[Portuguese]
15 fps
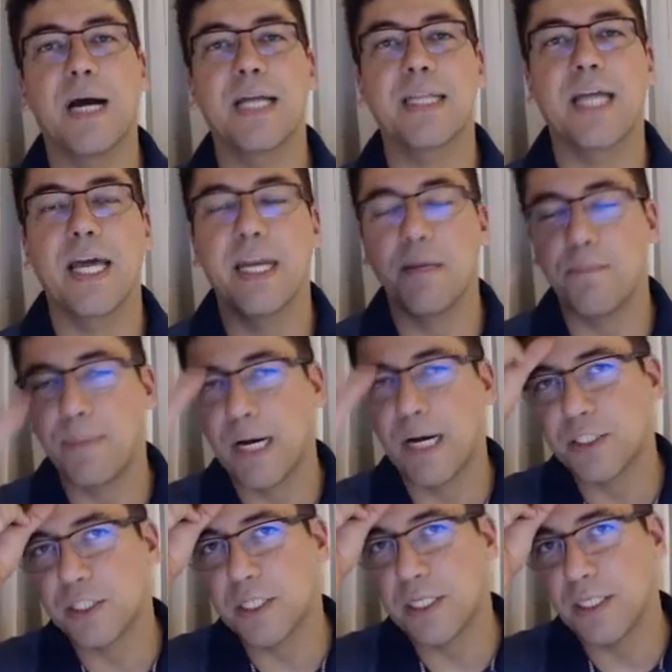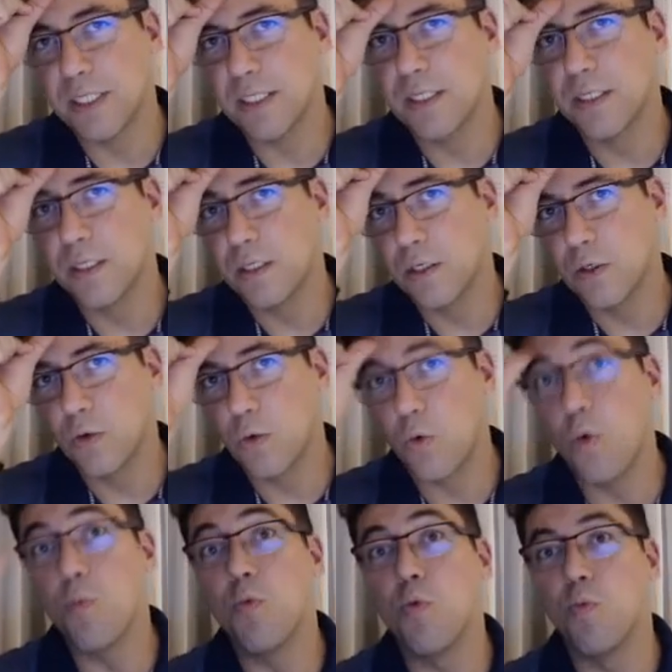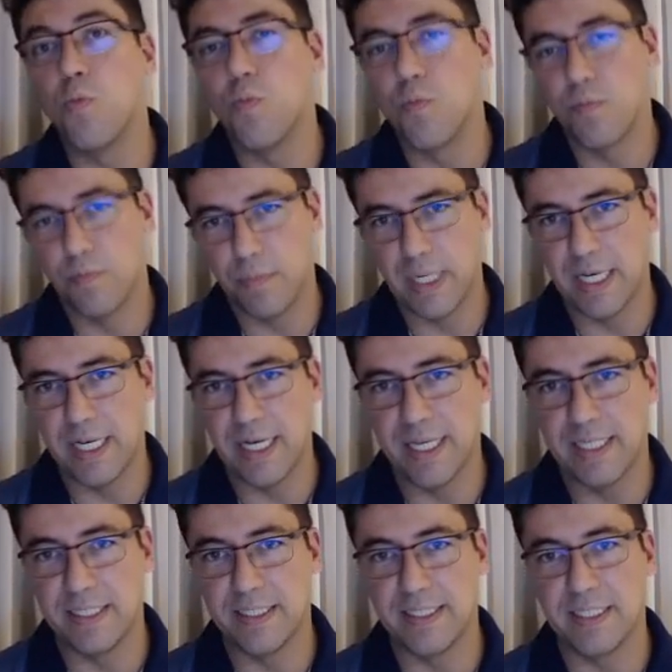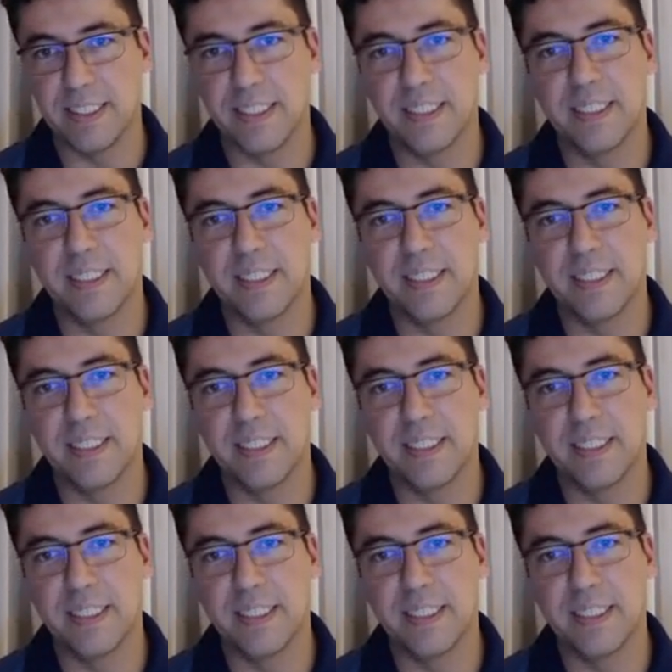artéria hepática comum. Beleza.